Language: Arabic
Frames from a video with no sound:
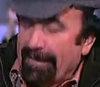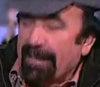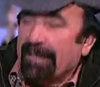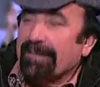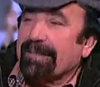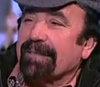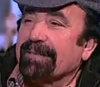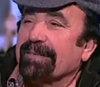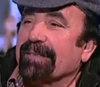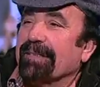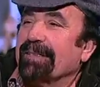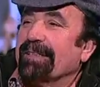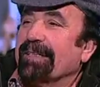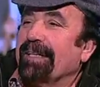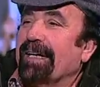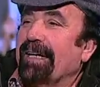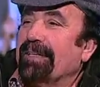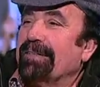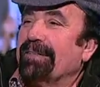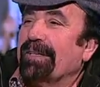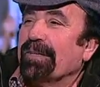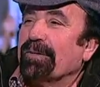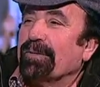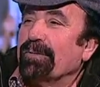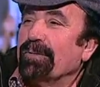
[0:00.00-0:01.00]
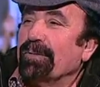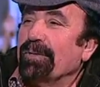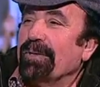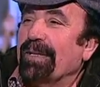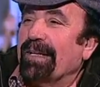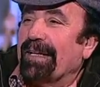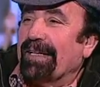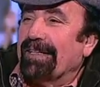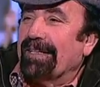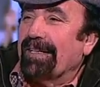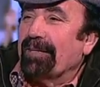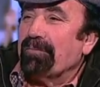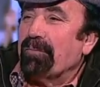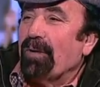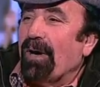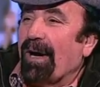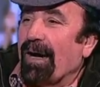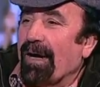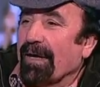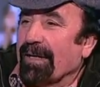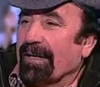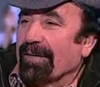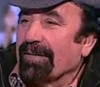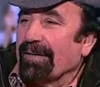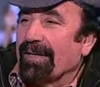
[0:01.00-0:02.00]
لا تستطيع ان تقول عن
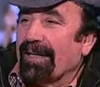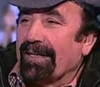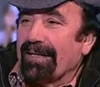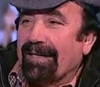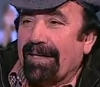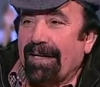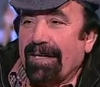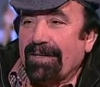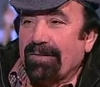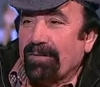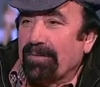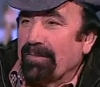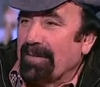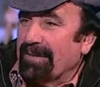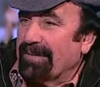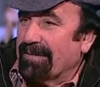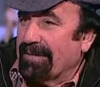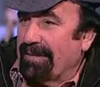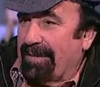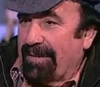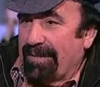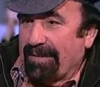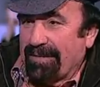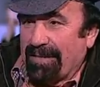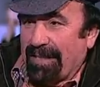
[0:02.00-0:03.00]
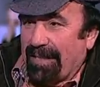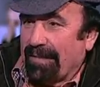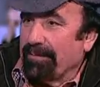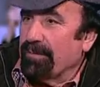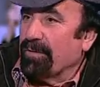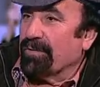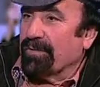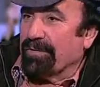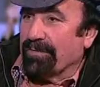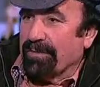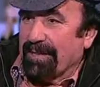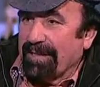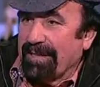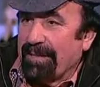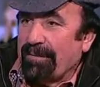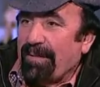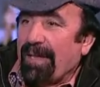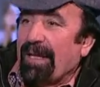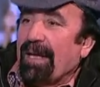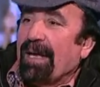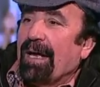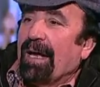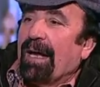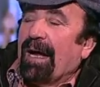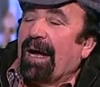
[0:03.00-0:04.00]
المعارضه انها تمثل الشعب السوري
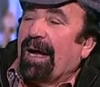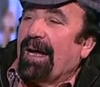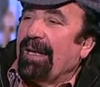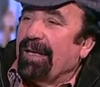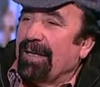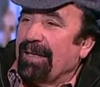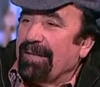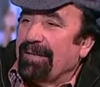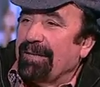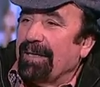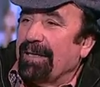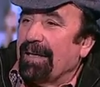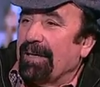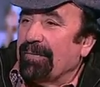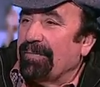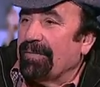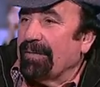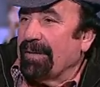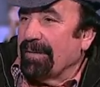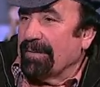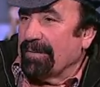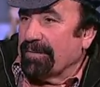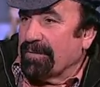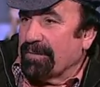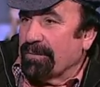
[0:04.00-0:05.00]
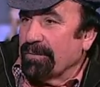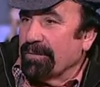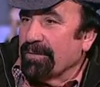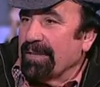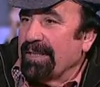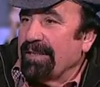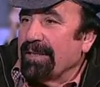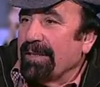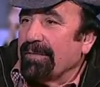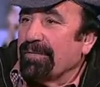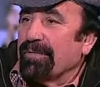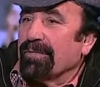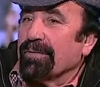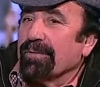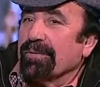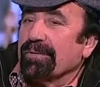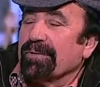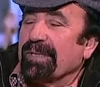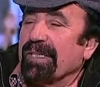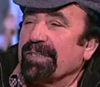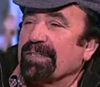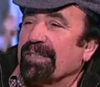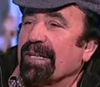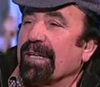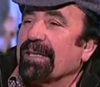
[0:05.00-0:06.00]
م. الائتلاف السوري نفسه
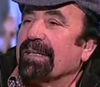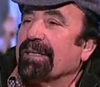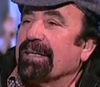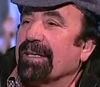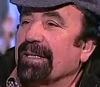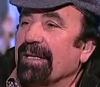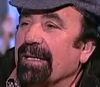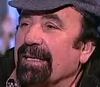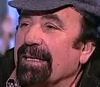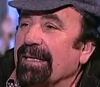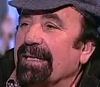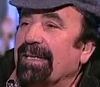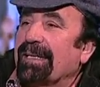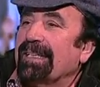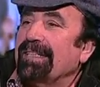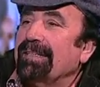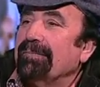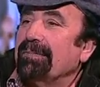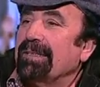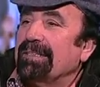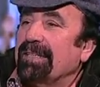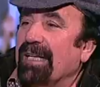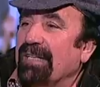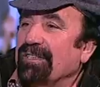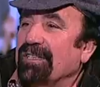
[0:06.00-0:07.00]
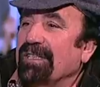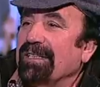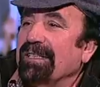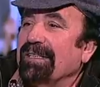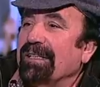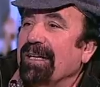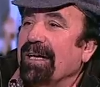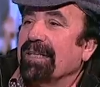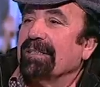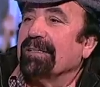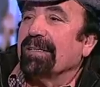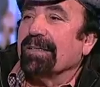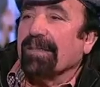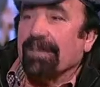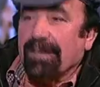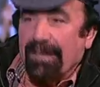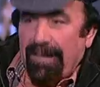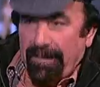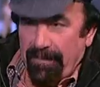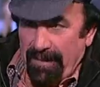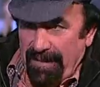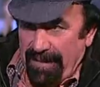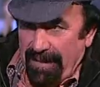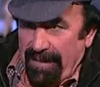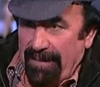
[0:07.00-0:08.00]
تشكل لخدمه اجندات
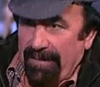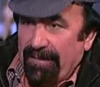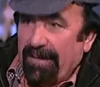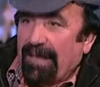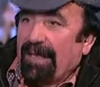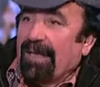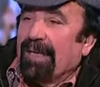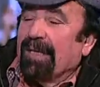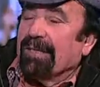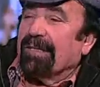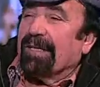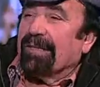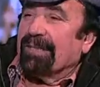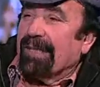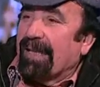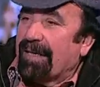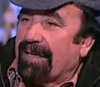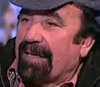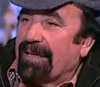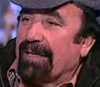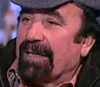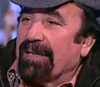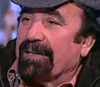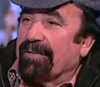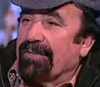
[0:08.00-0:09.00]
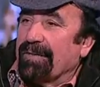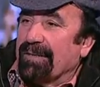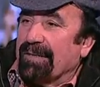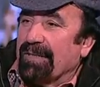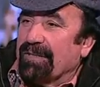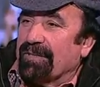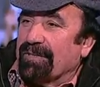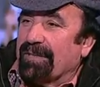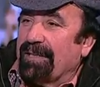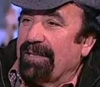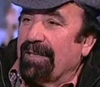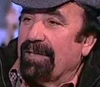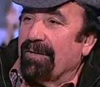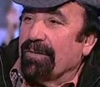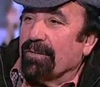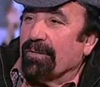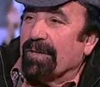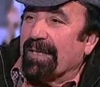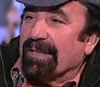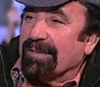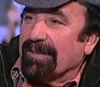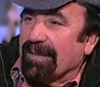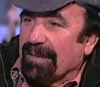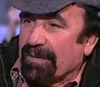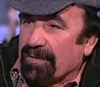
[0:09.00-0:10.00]
اقليميه تدخلت في تشكيل
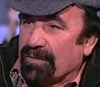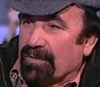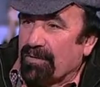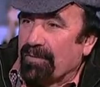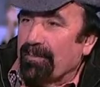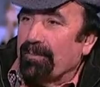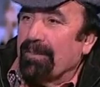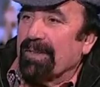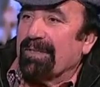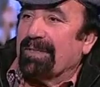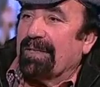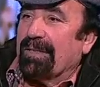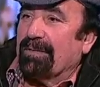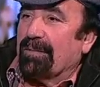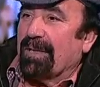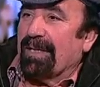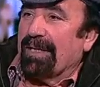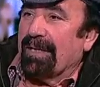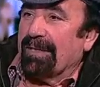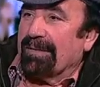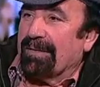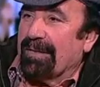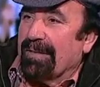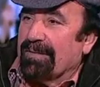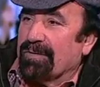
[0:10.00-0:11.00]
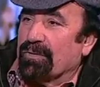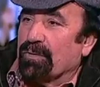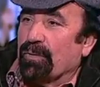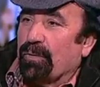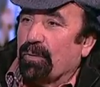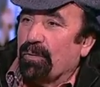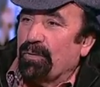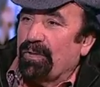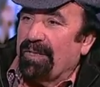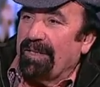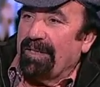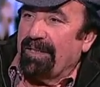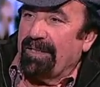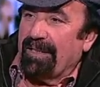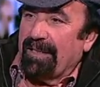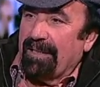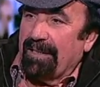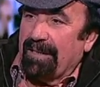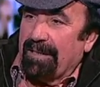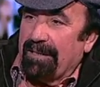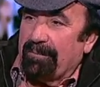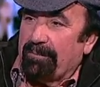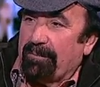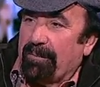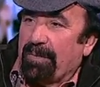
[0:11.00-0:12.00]
قطر ثم تولت
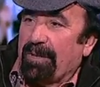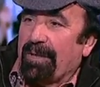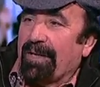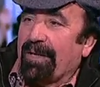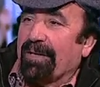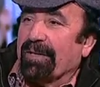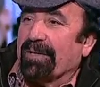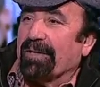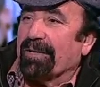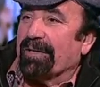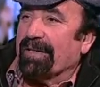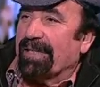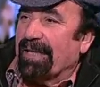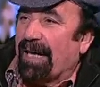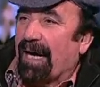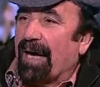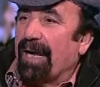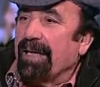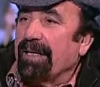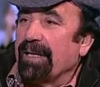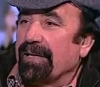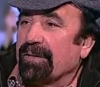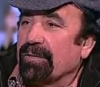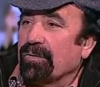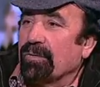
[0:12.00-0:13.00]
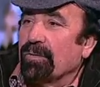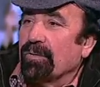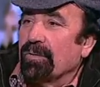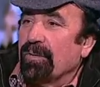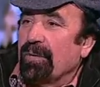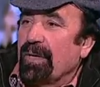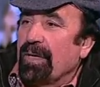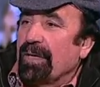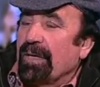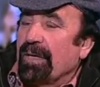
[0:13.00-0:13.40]
السعوديه برعايته